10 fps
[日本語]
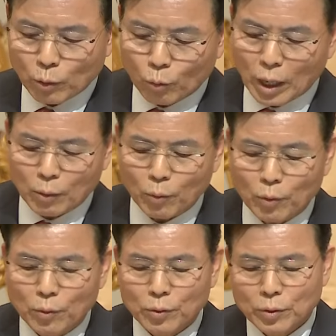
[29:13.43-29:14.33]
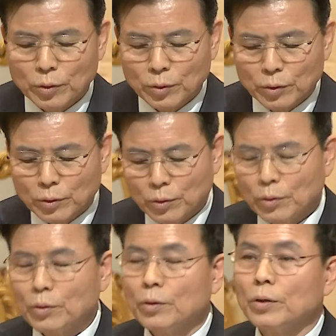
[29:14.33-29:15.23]
天津園
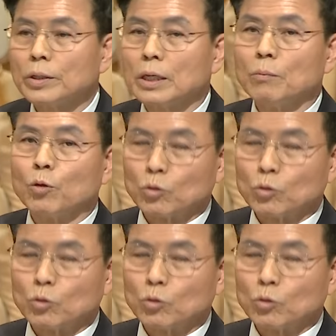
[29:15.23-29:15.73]
長に